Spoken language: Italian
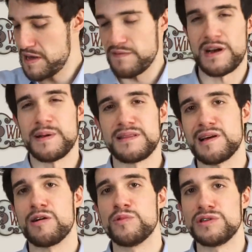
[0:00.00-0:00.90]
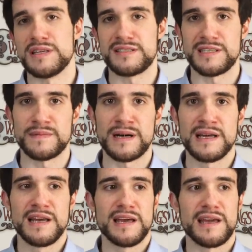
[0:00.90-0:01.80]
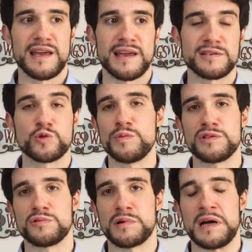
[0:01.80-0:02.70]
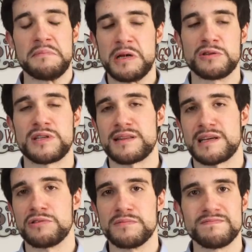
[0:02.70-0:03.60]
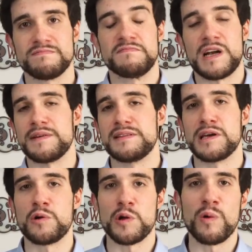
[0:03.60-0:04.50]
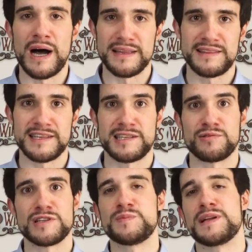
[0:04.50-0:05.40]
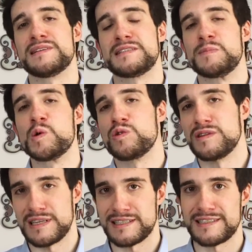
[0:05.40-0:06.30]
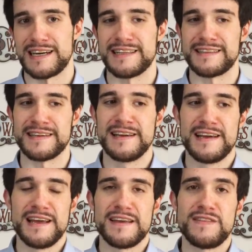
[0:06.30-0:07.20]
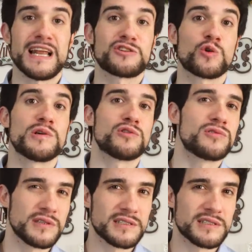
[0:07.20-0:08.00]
Veramente comodissima e su misura, mi hanno trattato veramente coi guanti, è stata un'esperienza molto interessante. Vi lascio qui sotto in